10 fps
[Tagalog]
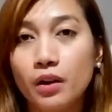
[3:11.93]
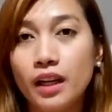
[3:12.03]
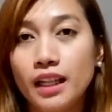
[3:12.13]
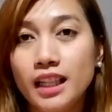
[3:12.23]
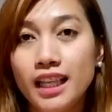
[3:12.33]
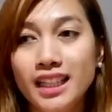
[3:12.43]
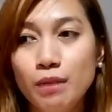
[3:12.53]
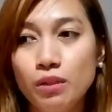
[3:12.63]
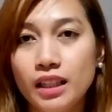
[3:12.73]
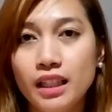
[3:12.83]
Okay? Na
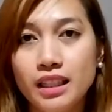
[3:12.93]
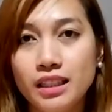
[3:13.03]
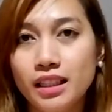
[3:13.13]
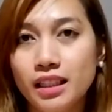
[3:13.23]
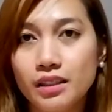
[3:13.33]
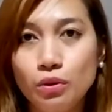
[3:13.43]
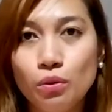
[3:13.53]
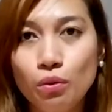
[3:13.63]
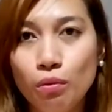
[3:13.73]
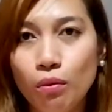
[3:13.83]
hindi mo talaga siya
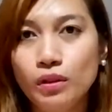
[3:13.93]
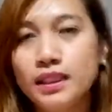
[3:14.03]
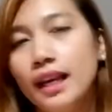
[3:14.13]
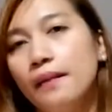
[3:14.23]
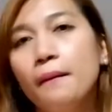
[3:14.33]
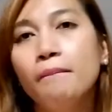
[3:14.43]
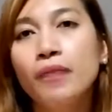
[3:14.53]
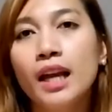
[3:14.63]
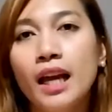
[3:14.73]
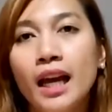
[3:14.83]
uubusin.
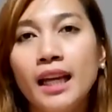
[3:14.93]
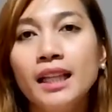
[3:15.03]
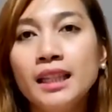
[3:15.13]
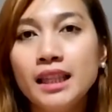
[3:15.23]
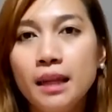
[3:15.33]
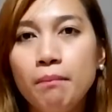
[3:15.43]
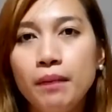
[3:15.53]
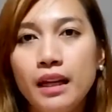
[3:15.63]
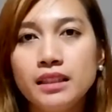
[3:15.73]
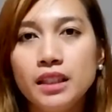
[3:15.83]
And then, tip
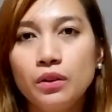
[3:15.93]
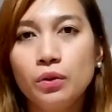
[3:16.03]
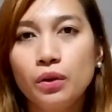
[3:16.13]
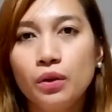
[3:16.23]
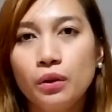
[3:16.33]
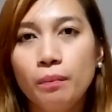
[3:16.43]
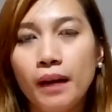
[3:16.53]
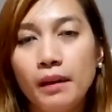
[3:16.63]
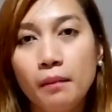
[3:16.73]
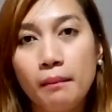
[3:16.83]
lang siguro
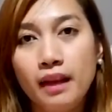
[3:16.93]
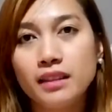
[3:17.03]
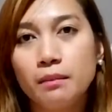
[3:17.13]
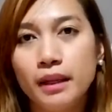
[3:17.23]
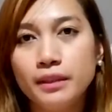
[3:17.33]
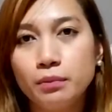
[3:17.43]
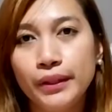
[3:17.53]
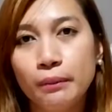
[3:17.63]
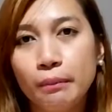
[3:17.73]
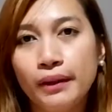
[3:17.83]
para ma-maximize mo
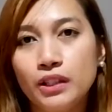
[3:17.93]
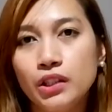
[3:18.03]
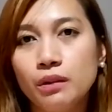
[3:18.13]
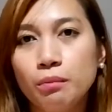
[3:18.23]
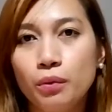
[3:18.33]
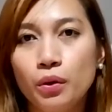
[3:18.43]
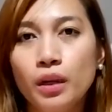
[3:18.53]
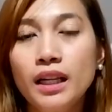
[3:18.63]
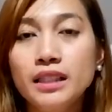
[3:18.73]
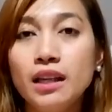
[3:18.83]
yung budget
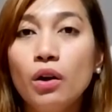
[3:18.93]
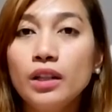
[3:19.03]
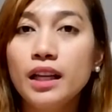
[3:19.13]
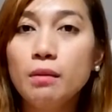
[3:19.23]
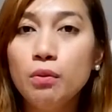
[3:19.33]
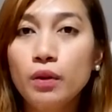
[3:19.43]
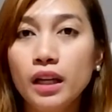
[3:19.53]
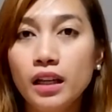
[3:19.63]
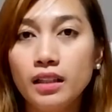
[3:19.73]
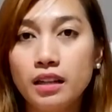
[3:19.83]
mo. Sa hotel
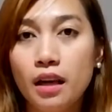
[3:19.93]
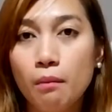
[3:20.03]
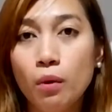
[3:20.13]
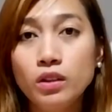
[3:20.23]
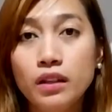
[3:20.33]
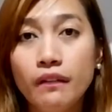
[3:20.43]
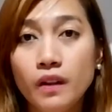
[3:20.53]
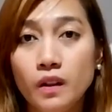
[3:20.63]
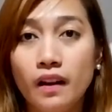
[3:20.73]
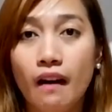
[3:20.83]
booking kasi, mostly
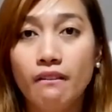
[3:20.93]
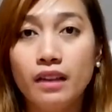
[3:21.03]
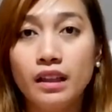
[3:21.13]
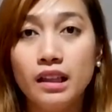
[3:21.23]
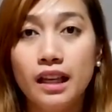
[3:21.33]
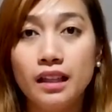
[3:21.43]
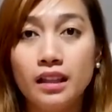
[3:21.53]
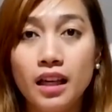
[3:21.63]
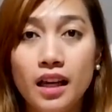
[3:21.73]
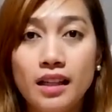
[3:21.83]
when you travel in
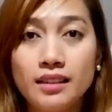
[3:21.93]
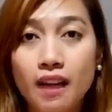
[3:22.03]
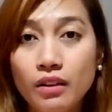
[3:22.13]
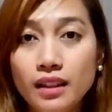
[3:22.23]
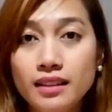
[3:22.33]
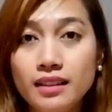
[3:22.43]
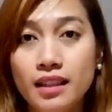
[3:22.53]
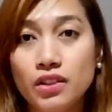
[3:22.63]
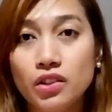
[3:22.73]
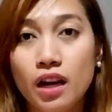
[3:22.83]

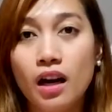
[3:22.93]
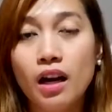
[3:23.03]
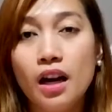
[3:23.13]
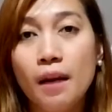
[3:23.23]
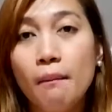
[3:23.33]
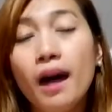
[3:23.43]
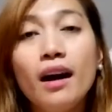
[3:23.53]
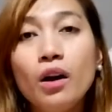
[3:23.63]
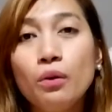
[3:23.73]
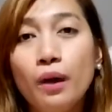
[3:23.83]
Southeast Asia,
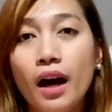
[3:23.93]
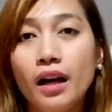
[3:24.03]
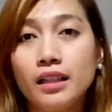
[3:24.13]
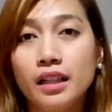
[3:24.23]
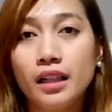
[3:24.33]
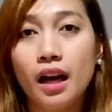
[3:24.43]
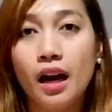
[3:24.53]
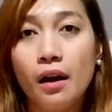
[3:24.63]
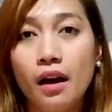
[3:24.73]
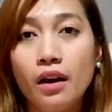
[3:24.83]
makakakuha ka na ng,